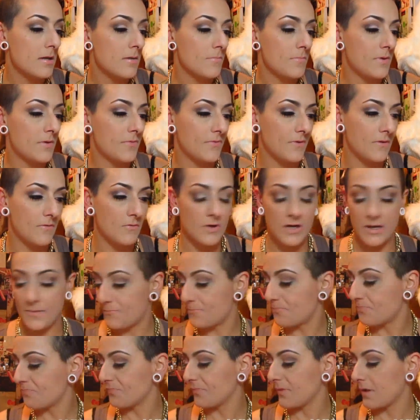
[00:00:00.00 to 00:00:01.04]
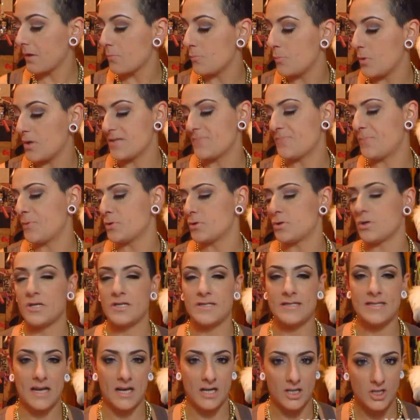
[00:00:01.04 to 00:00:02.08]
per favore mh, mm, puoi
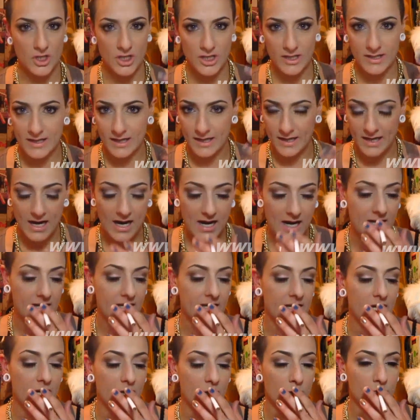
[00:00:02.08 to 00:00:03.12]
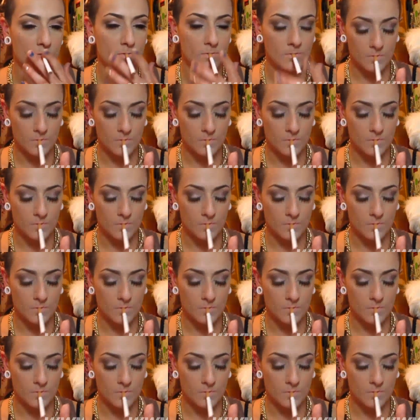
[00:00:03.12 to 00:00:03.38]
sponsorizzarci il canale